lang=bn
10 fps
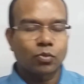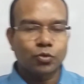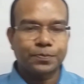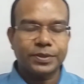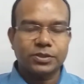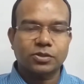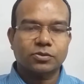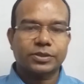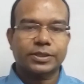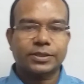উদ্ভিদ
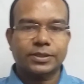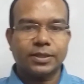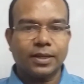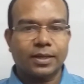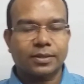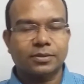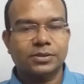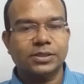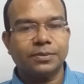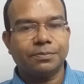জগৎ একটা আর একটা
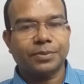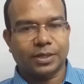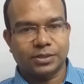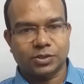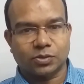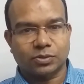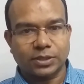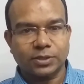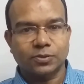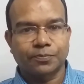হচ্ছে প্রাণী জগৎ
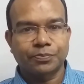তাই তো